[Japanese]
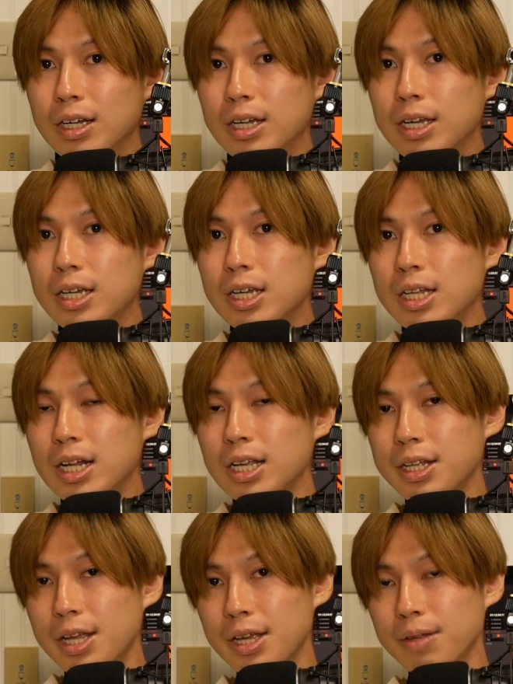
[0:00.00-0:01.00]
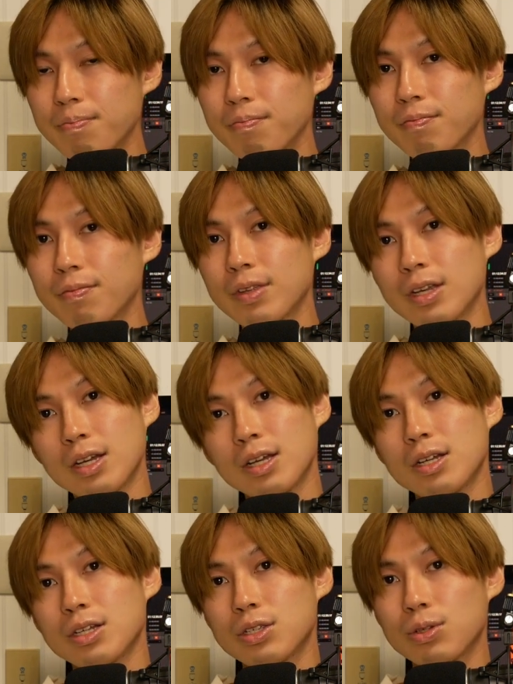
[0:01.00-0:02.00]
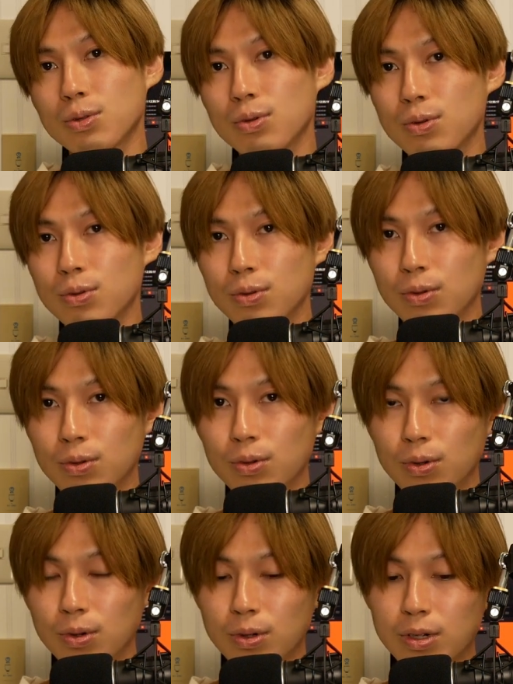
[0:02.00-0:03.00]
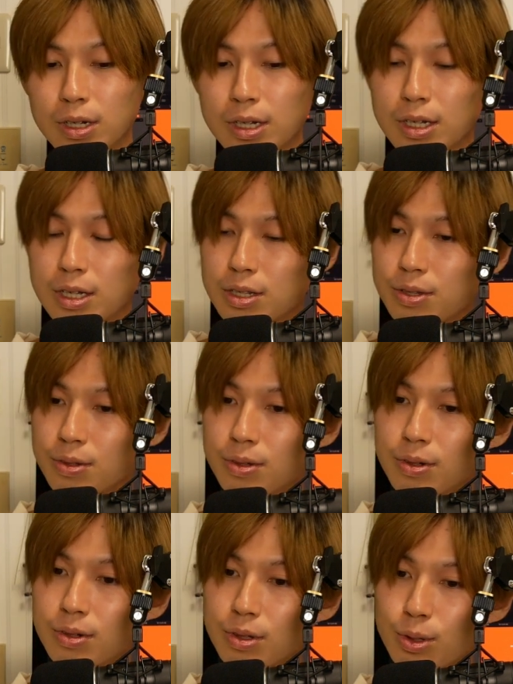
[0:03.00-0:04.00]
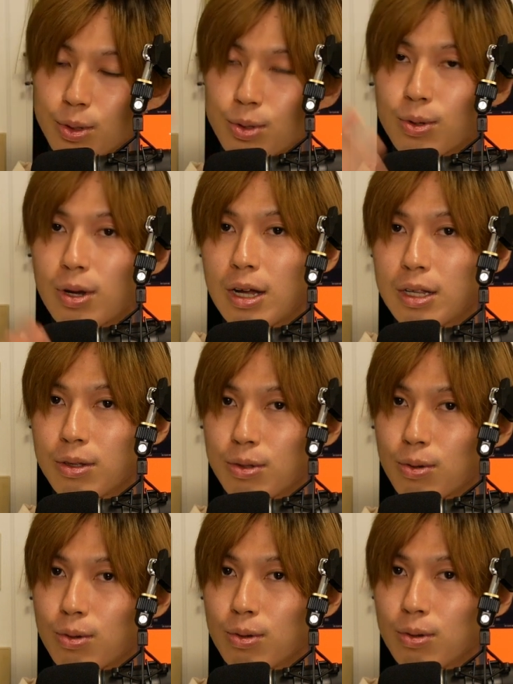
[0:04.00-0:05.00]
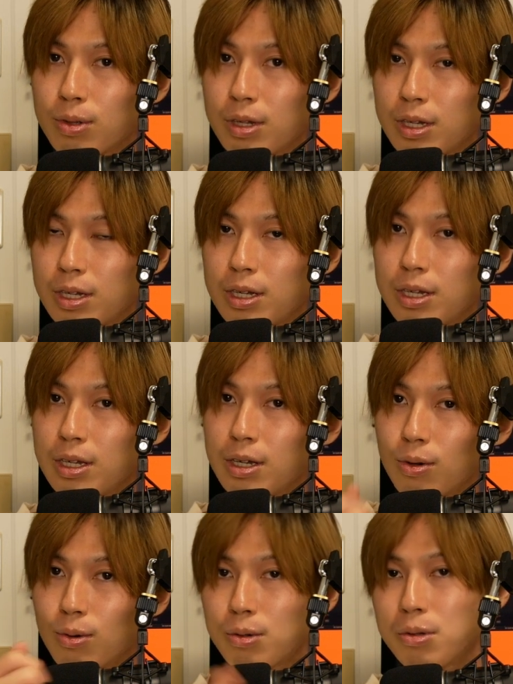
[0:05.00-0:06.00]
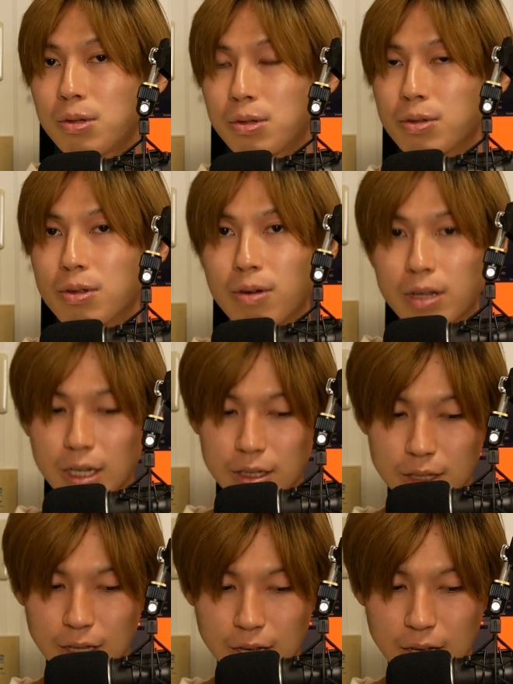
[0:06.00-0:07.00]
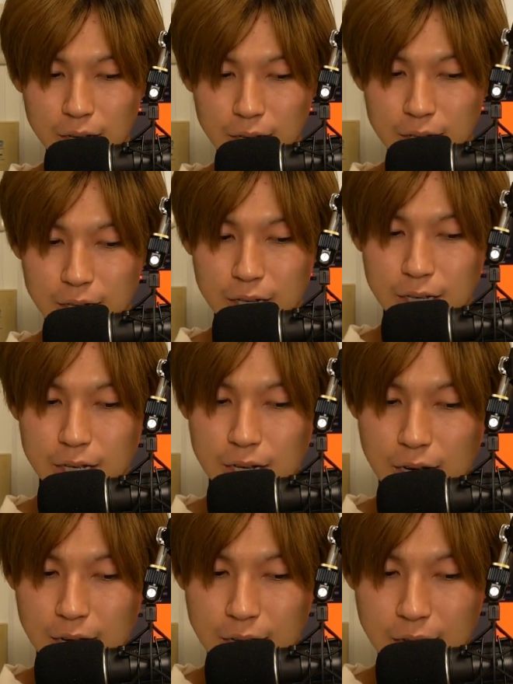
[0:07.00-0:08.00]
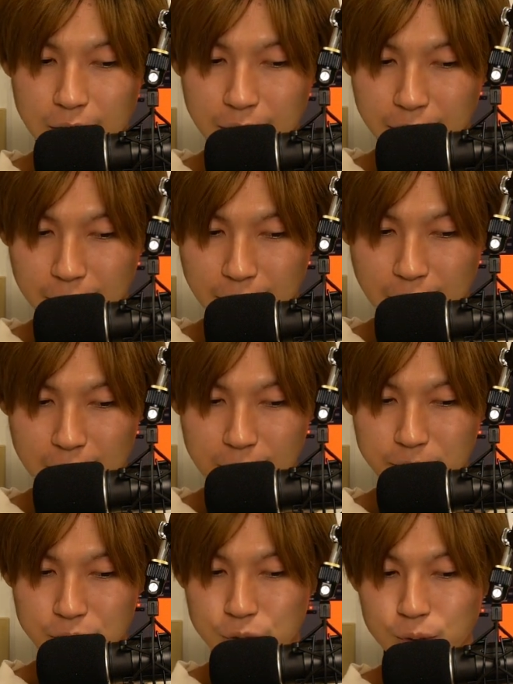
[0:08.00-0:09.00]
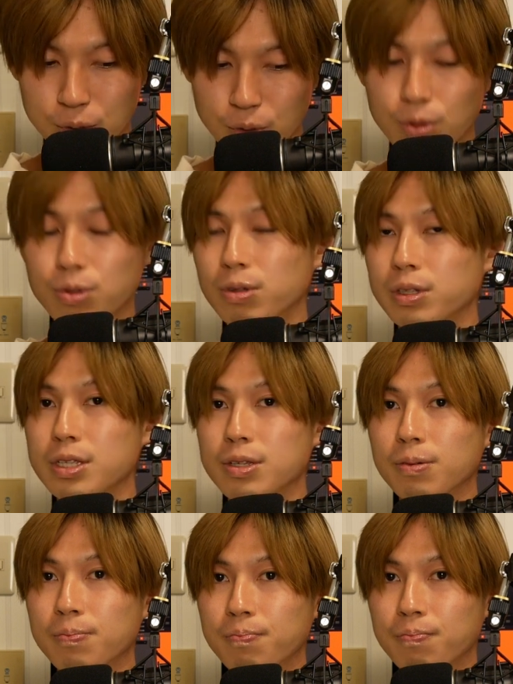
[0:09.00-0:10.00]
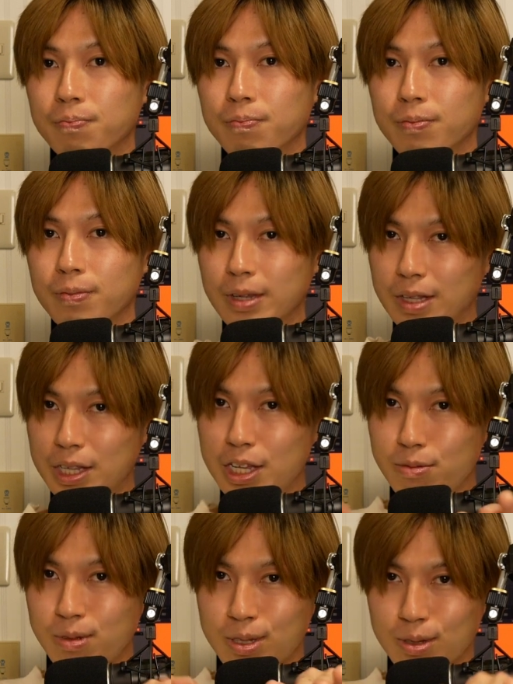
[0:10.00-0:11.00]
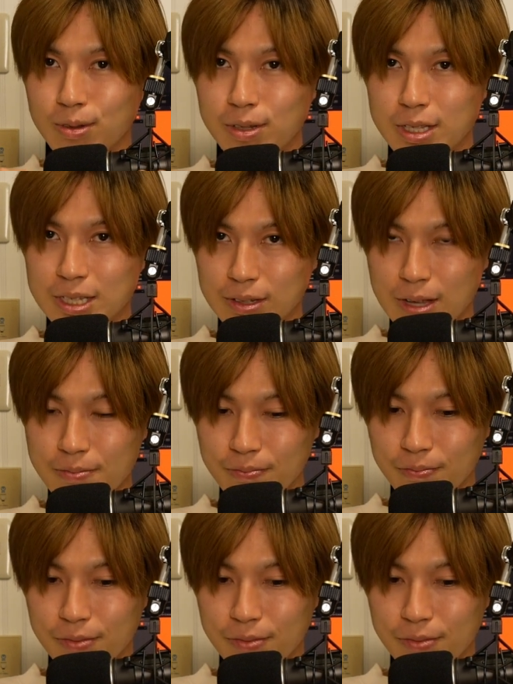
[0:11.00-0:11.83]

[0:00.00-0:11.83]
いきなりねその本をその図書館のところに送るのではなくて一回ね内務省に送るんですよ、ね、二部するんですよね